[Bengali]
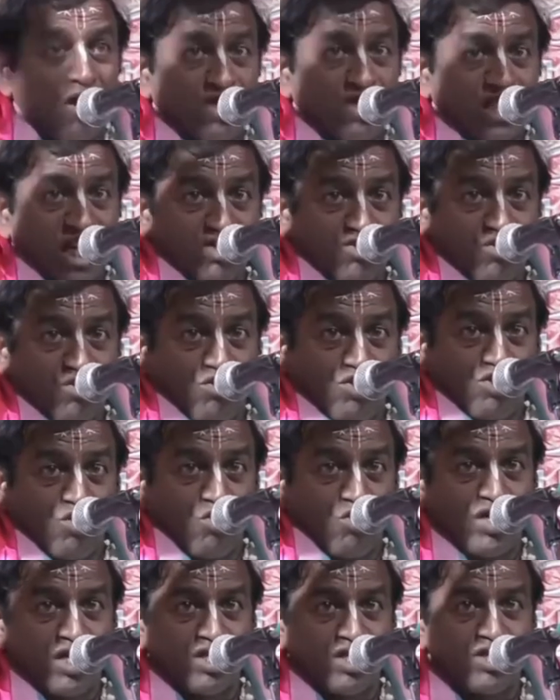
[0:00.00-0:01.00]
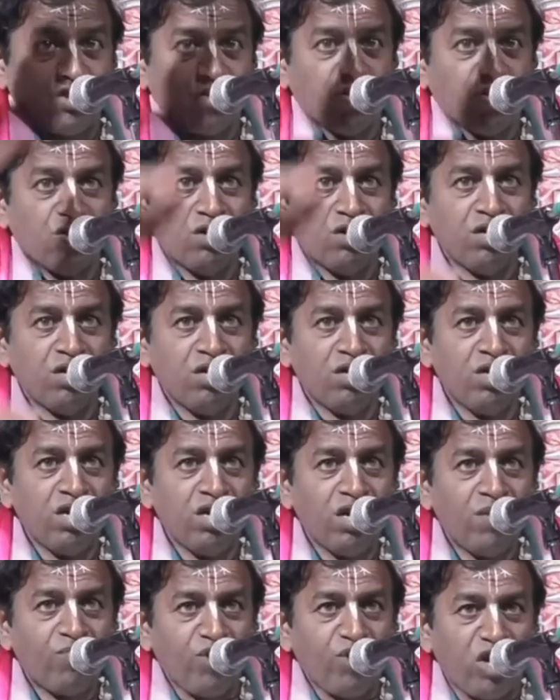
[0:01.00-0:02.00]
বারোটা সূর্য উঠেছিল
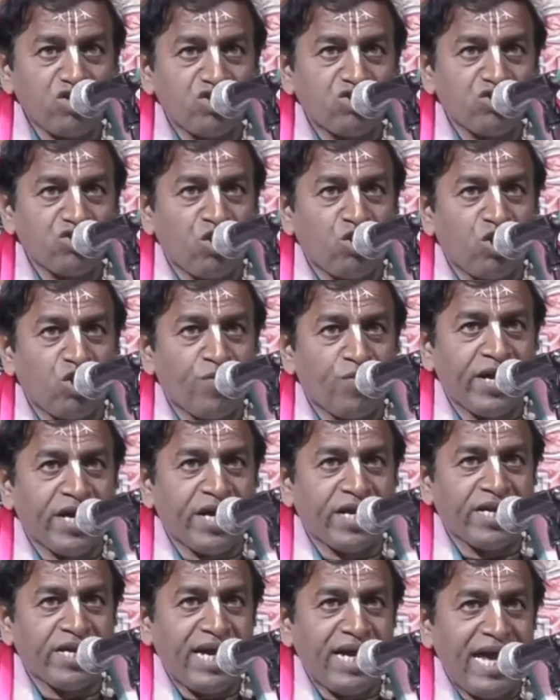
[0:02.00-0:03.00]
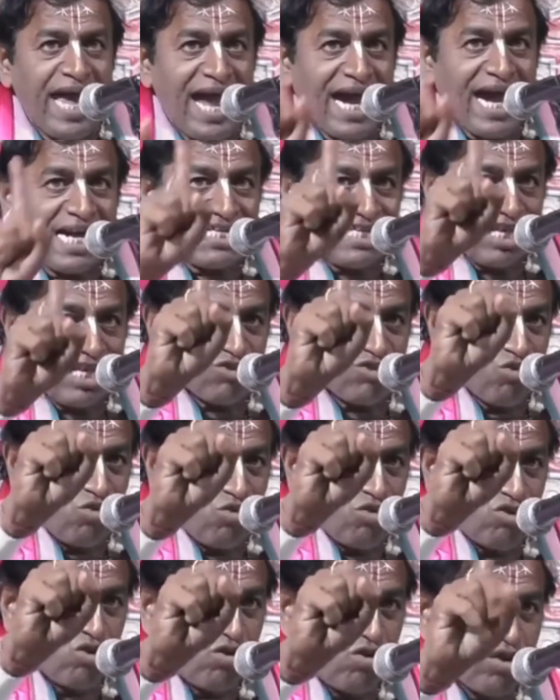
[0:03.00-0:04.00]
প্রশ্ন করবেন একটা
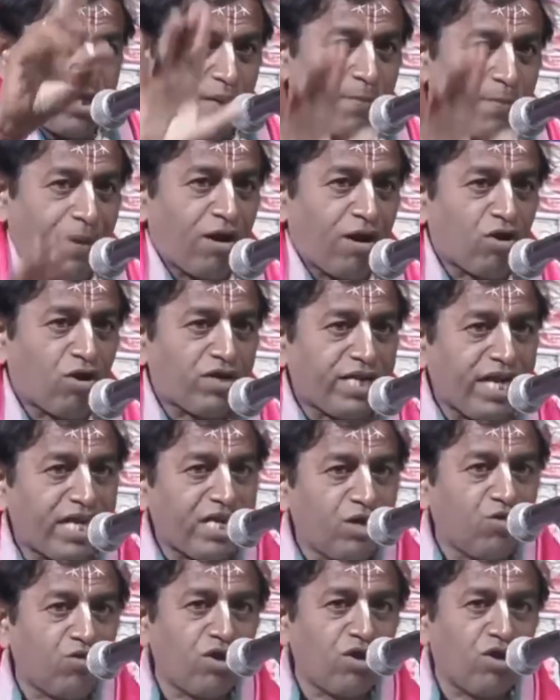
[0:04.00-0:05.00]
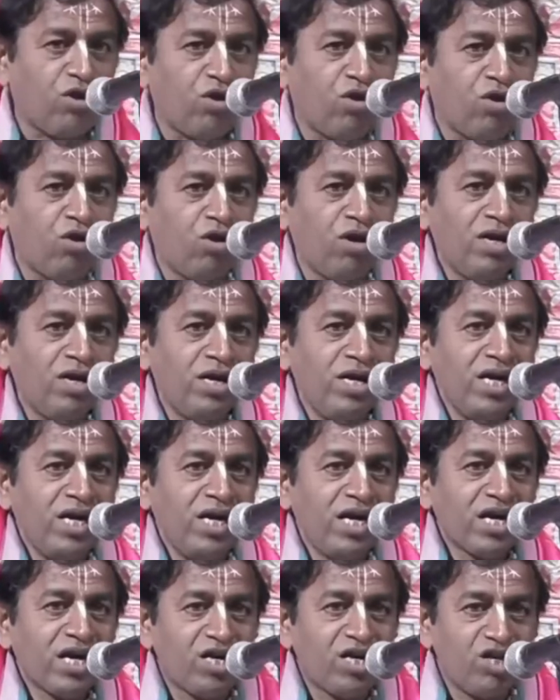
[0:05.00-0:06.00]
সূর্য উঠে বারোটা কি করে হলো
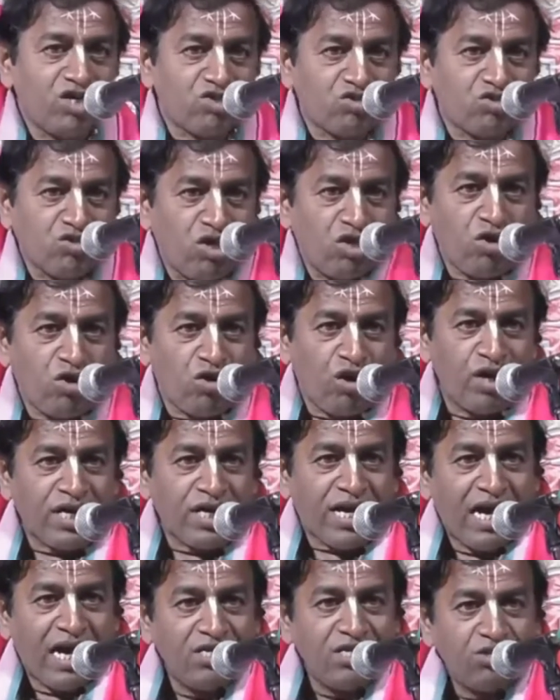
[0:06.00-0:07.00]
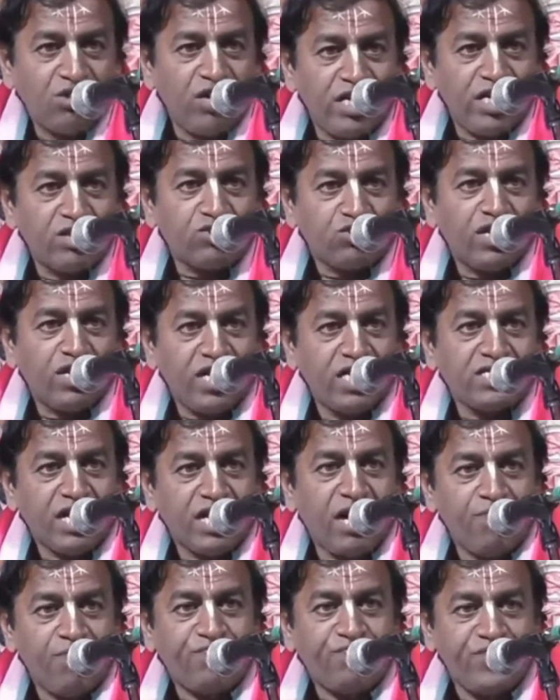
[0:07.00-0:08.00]
কৃষ্ণ যখন কালীদহের
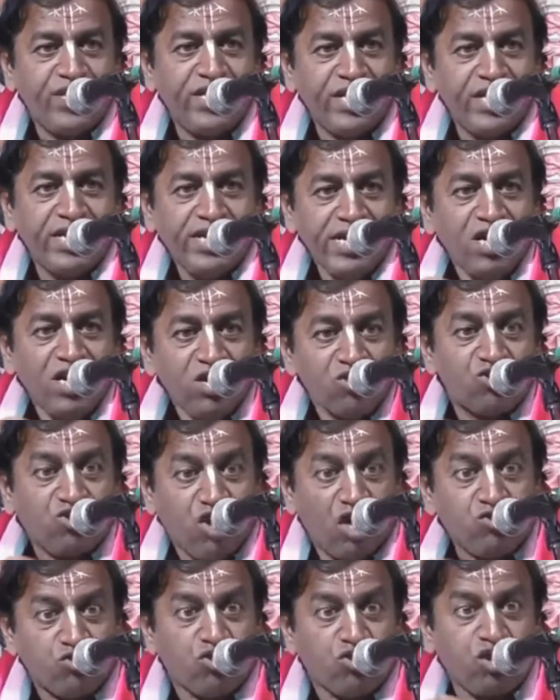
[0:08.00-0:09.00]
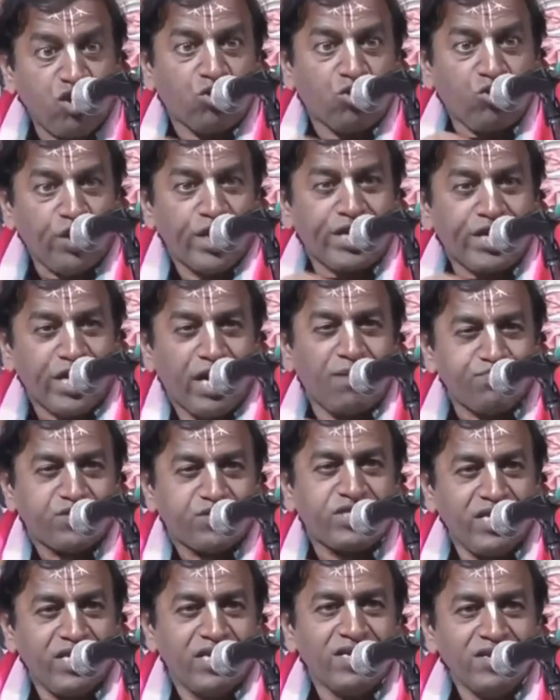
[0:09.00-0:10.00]
জলে ঝাঁপ দিয়ে থরথর করে
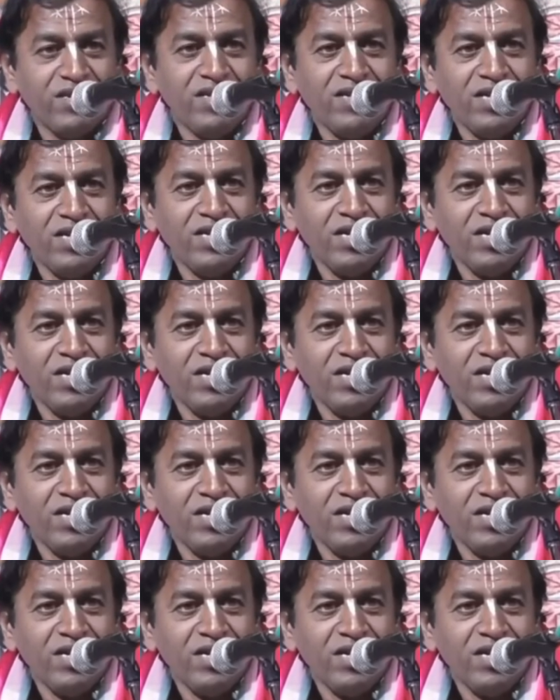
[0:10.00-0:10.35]
কাঁপছে